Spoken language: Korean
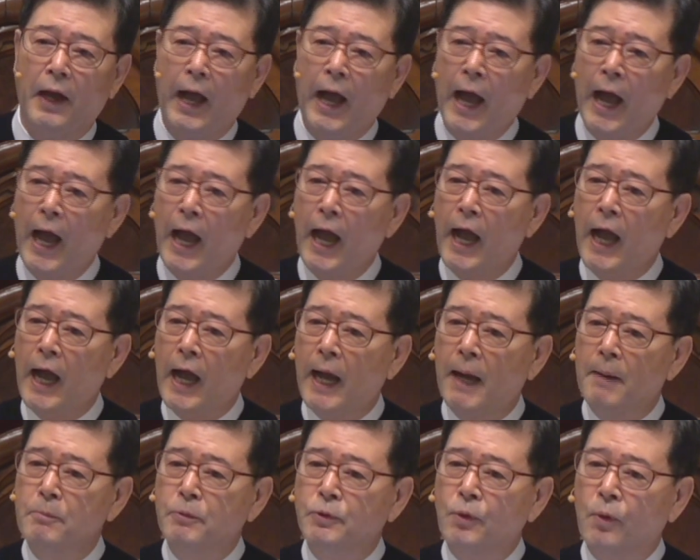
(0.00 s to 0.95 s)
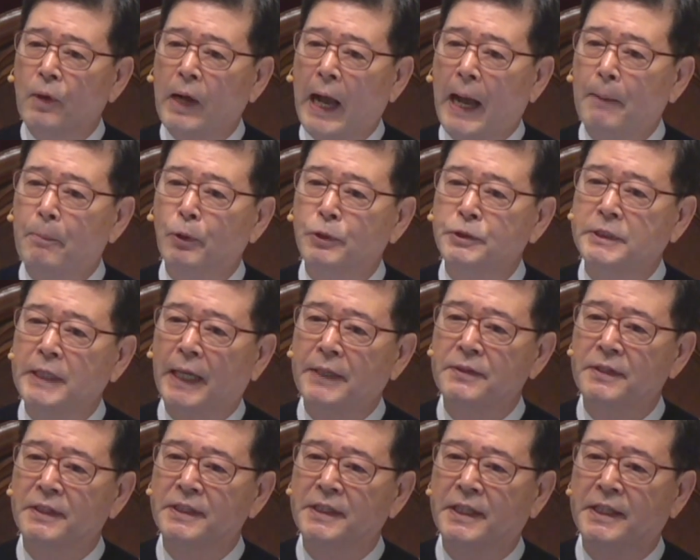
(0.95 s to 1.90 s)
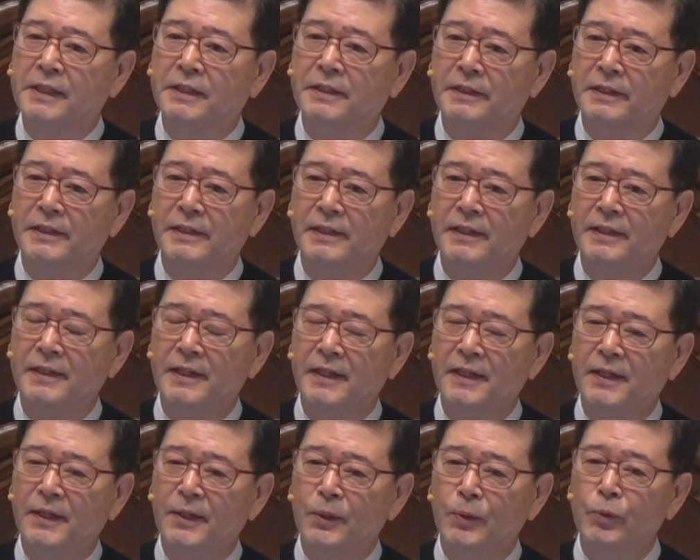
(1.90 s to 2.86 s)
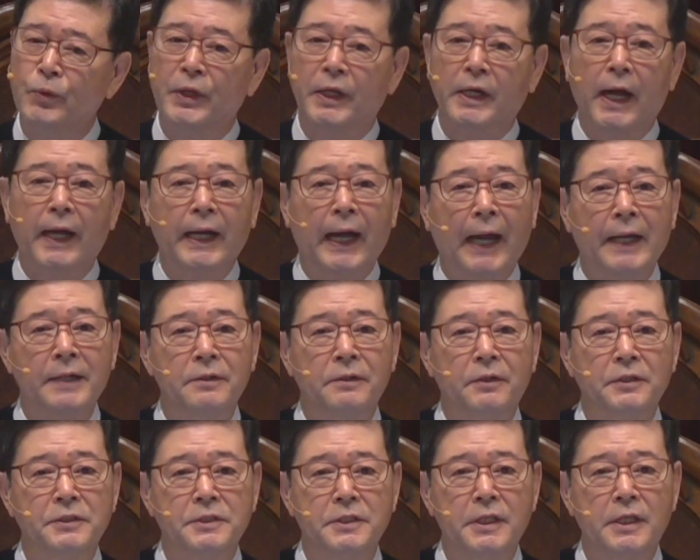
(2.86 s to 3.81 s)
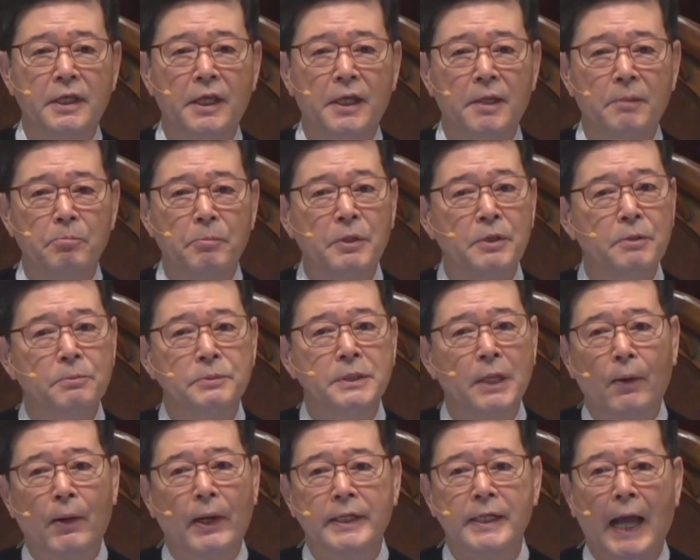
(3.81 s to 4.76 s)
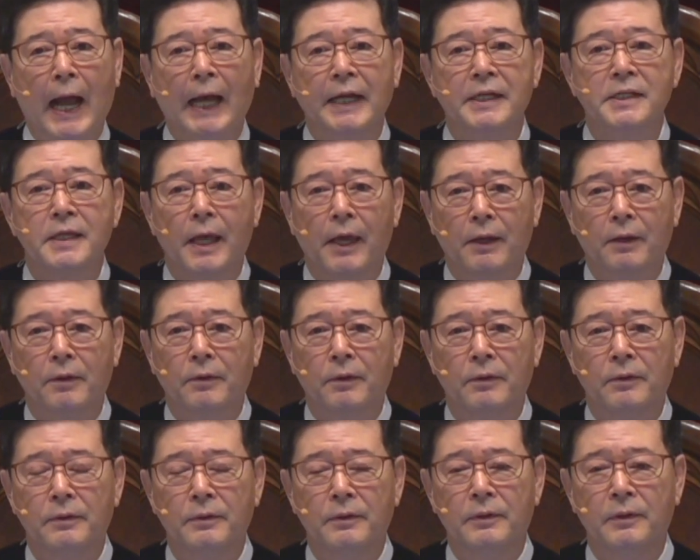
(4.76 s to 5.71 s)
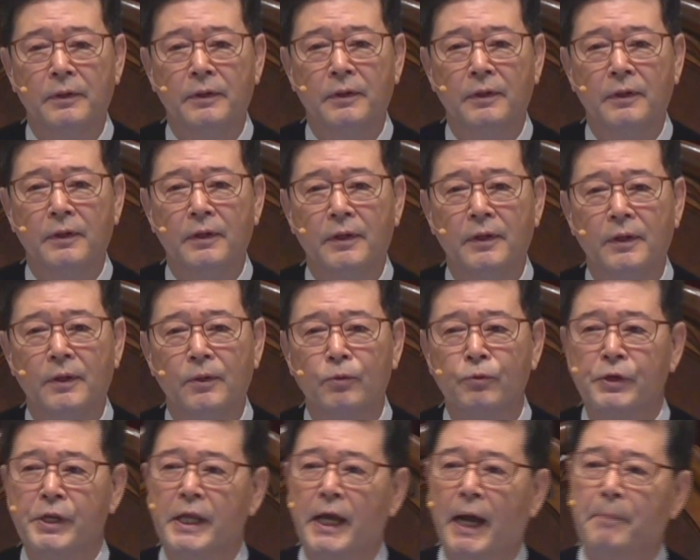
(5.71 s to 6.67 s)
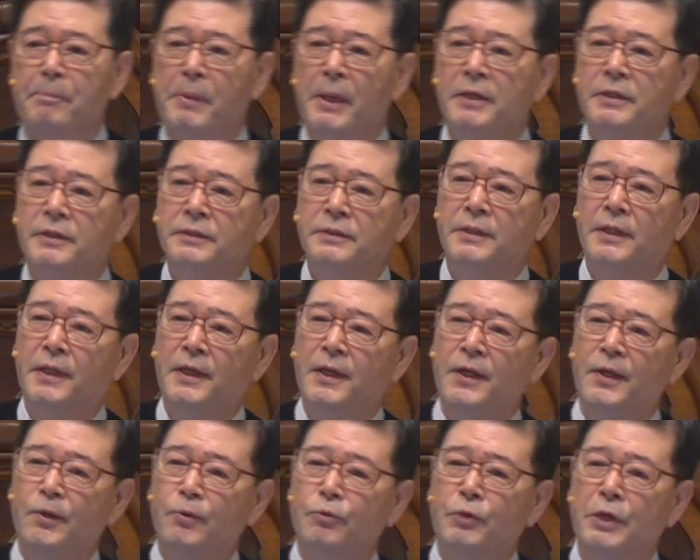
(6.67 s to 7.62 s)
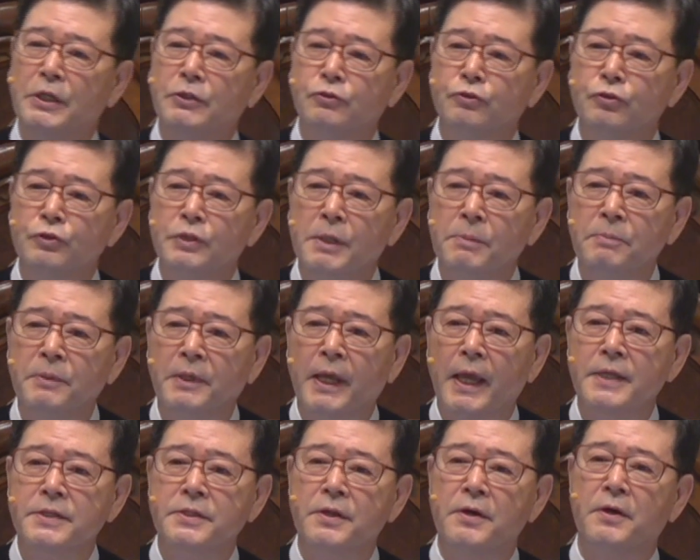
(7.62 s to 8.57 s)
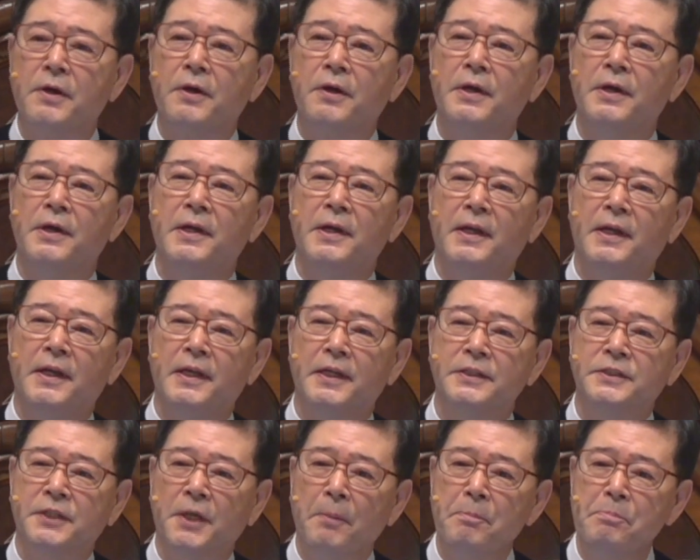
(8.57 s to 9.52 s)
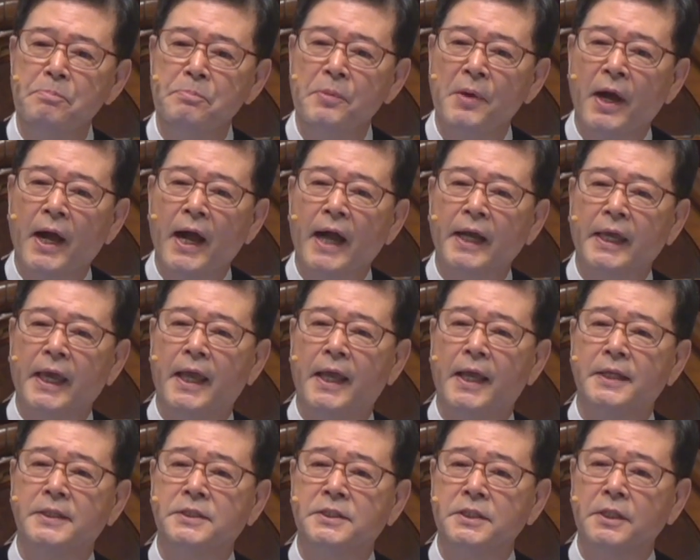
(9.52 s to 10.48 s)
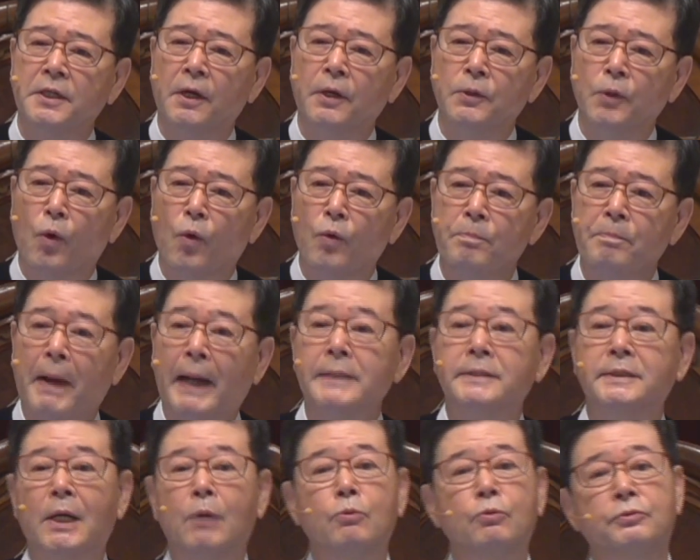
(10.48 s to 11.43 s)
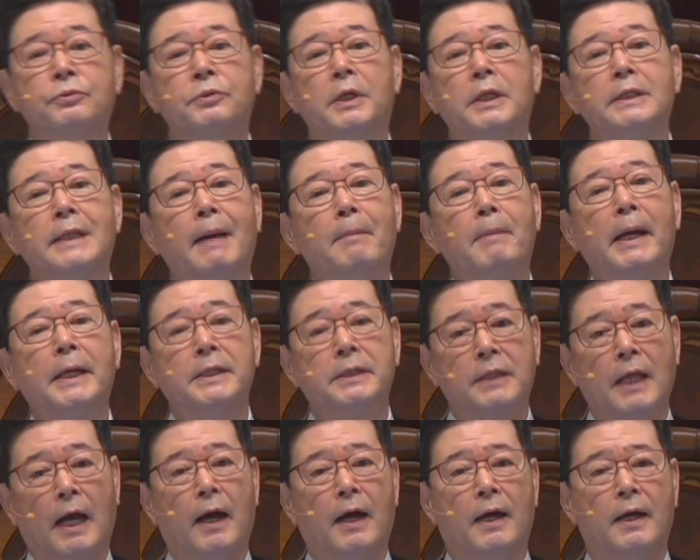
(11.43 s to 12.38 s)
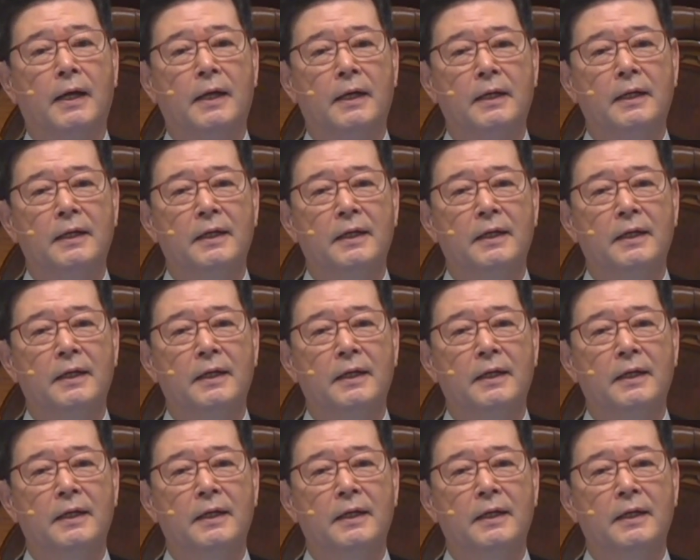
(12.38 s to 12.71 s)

아무도 가보지 않는 길을 우리가 가는 것이 믿음 생활이 아니에요. 우리 앞에는 우리 주님께서 선명하게 찍어 놓은 발자국들이 남아있다.